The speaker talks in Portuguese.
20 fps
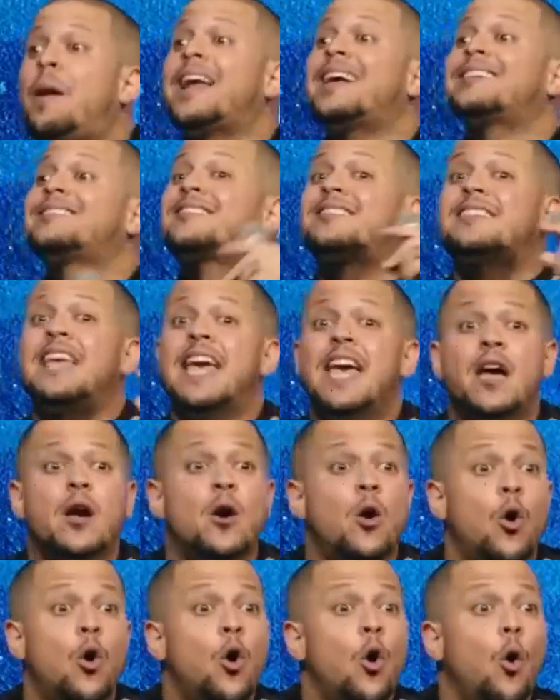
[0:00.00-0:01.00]
para
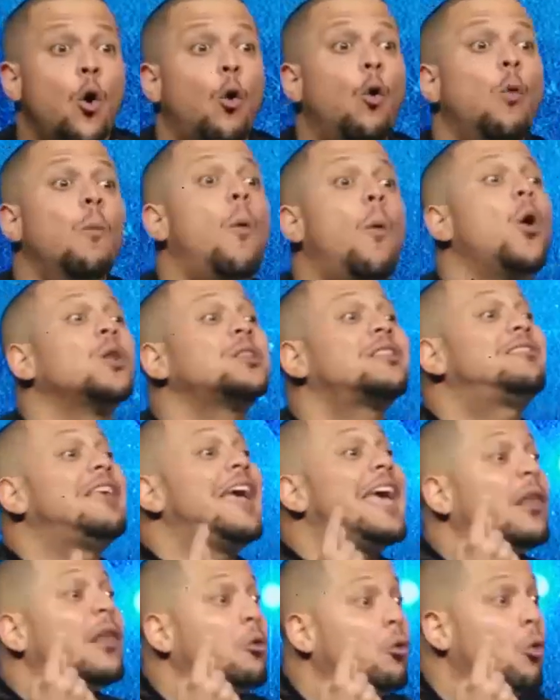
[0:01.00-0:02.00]
ser o
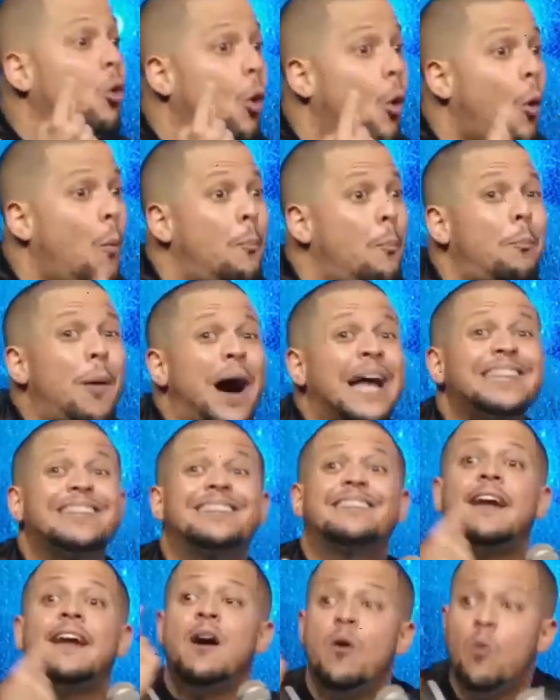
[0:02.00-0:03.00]
modelo, o
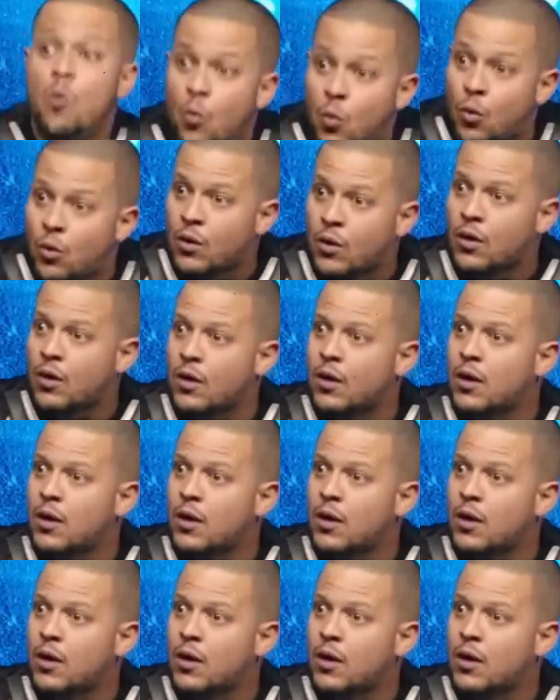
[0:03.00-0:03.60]
padrão